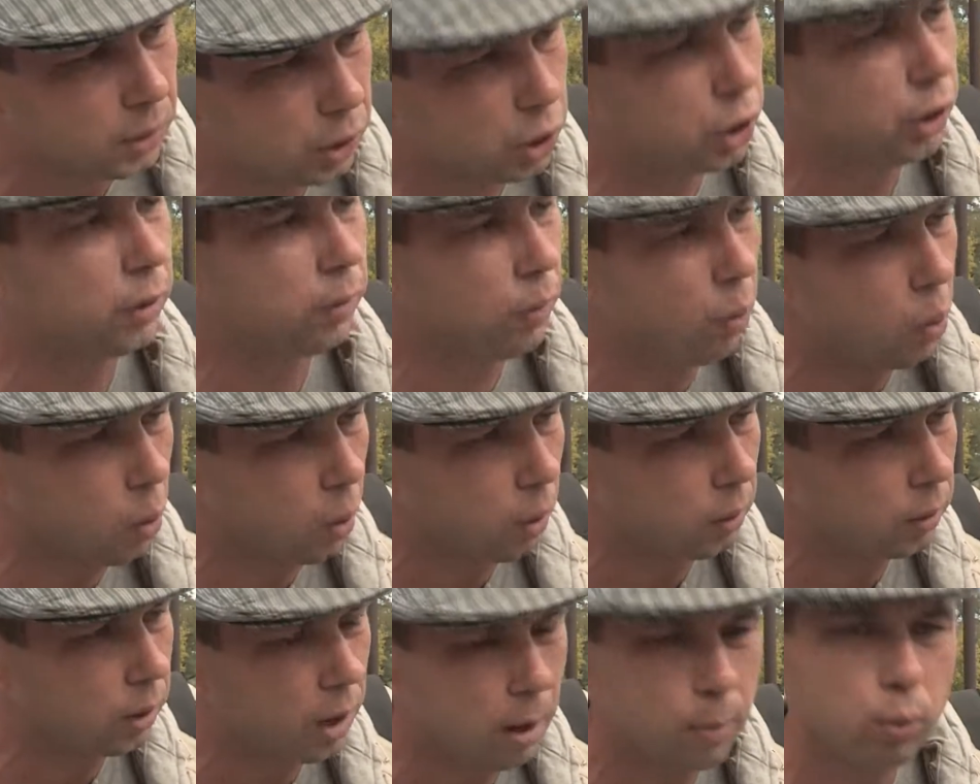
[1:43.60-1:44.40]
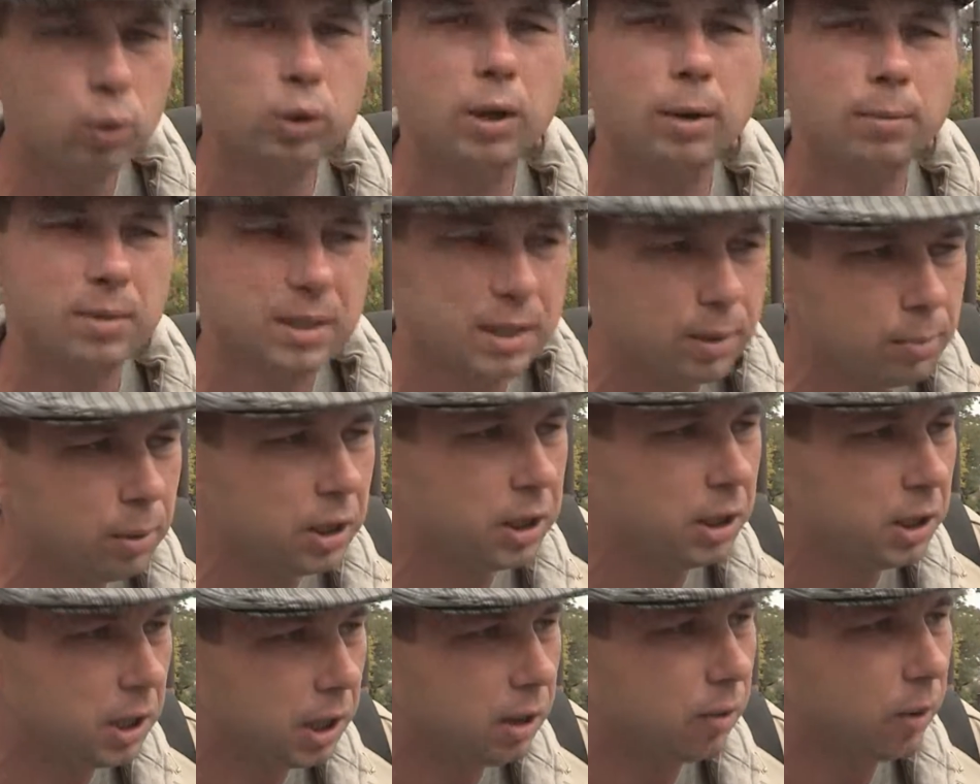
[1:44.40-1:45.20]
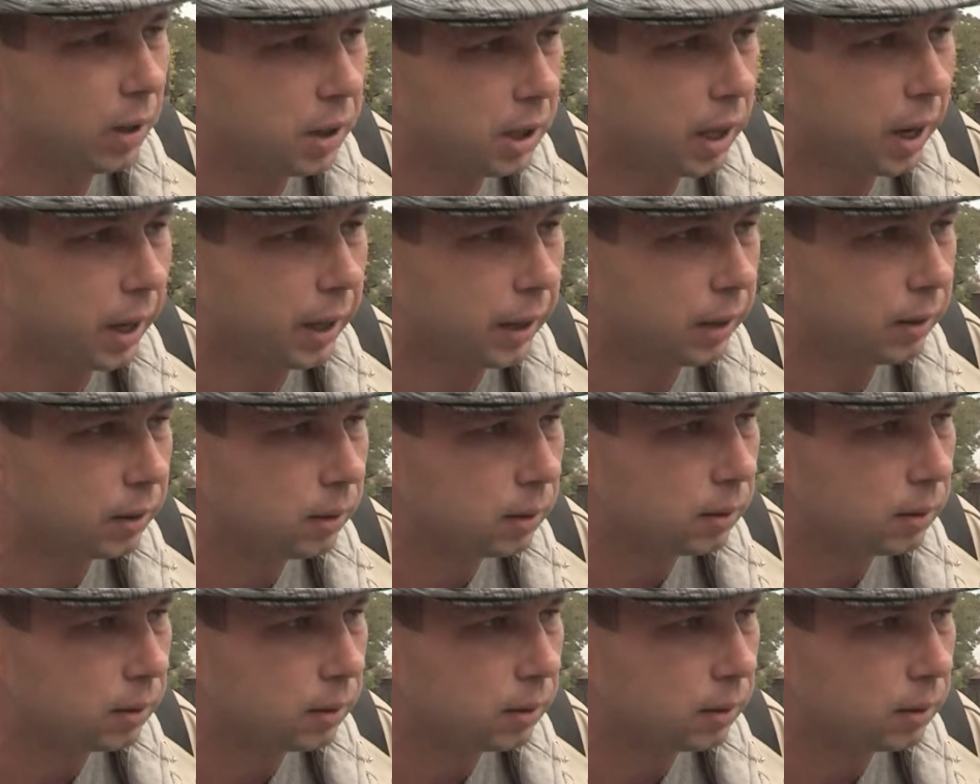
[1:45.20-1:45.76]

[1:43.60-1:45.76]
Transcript: Чего? Кому там земли не хватает?